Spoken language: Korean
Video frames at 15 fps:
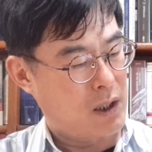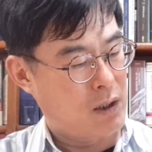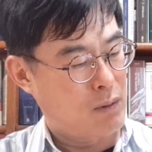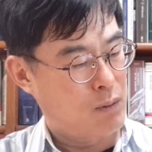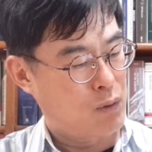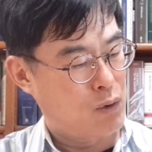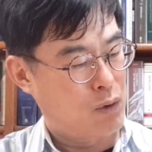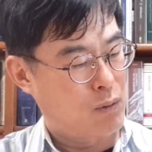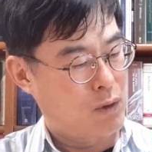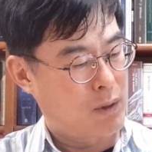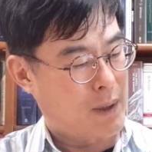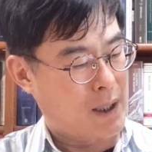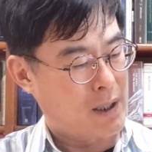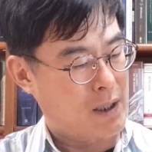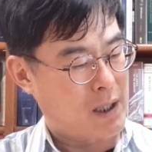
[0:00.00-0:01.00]
기름 부음을
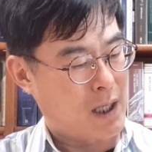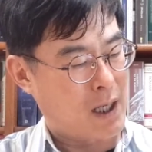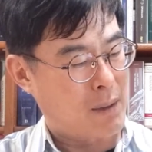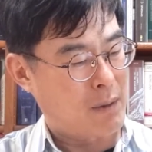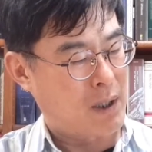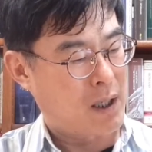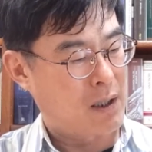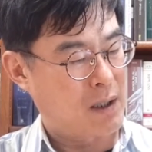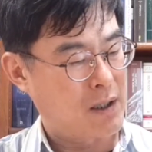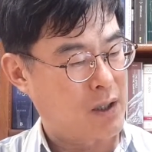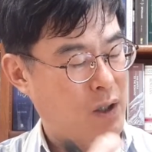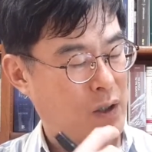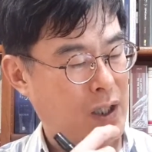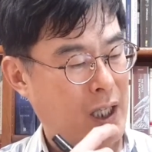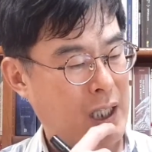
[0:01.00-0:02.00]
받은 사람이라는
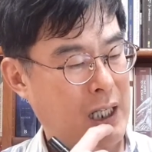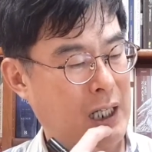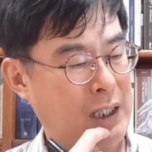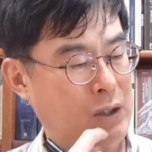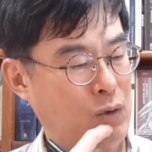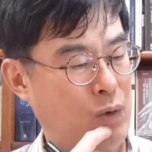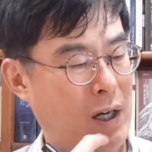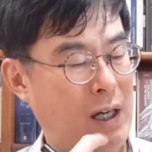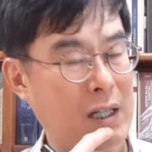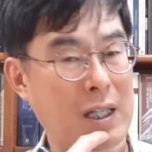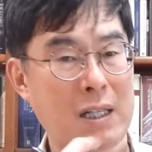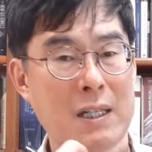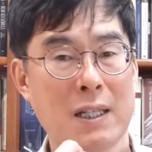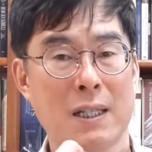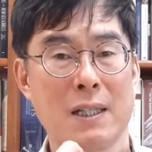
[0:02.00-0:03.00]
뜻이에요. 다윗과 같은 왕.
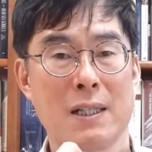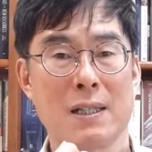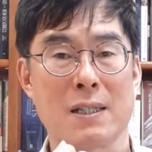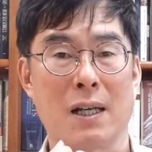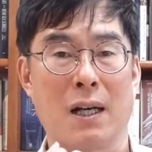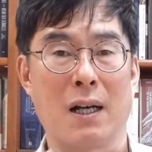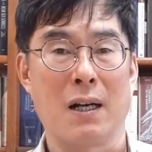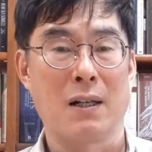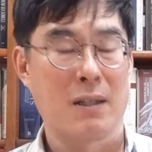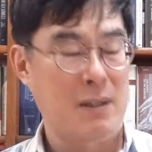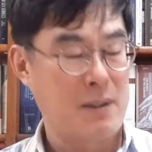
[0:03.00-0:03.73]
자,